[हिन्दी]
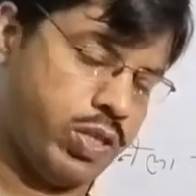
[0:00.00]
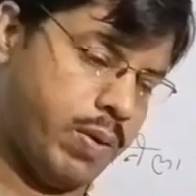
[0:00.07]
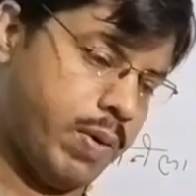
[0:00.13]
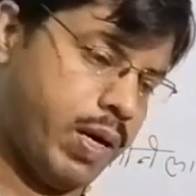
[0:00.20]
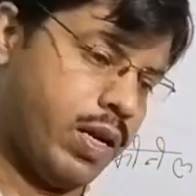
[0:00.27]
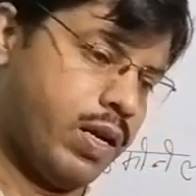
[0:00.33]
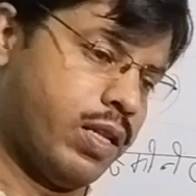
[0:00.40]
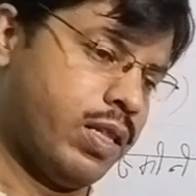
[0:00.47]

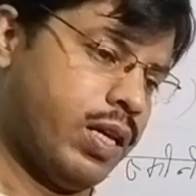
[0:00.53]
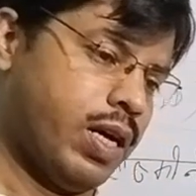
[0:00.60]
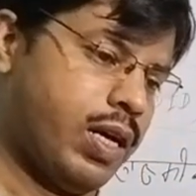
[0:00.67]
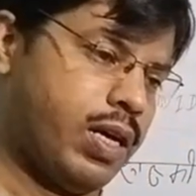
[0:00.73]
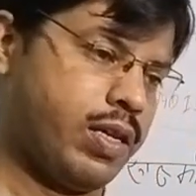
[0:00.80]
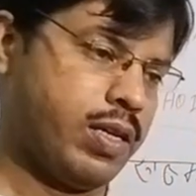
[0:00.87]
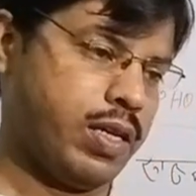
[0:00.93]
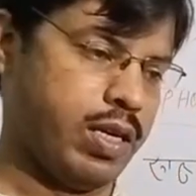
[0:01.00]
सामान रहता
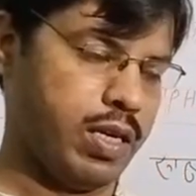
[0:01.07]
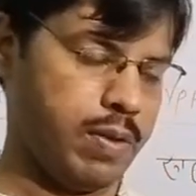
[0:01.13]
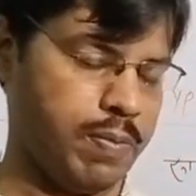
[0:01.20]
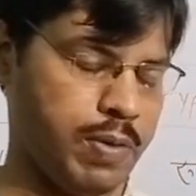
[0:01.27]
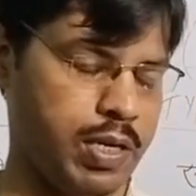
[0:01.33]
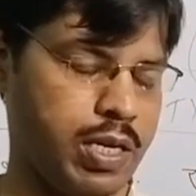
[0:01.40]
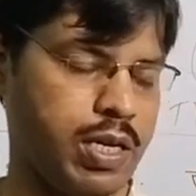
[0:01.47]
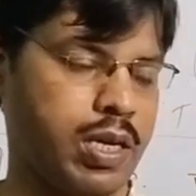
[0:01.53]
है ठेले
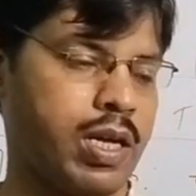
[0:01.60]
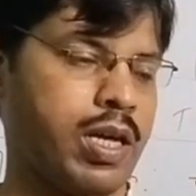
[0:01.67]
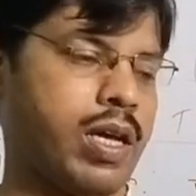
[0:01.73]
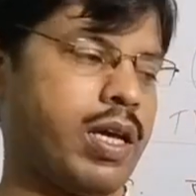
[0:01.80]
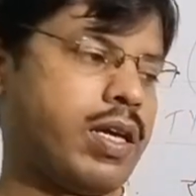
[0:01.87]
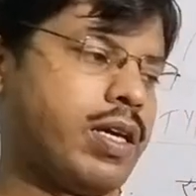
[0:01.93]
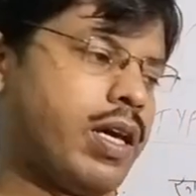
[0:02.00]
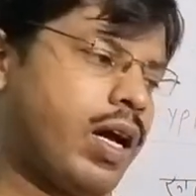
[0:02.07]
पे
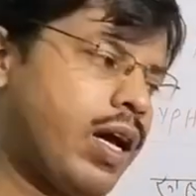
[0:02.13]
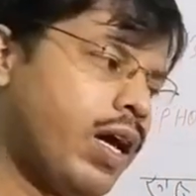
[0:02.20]
या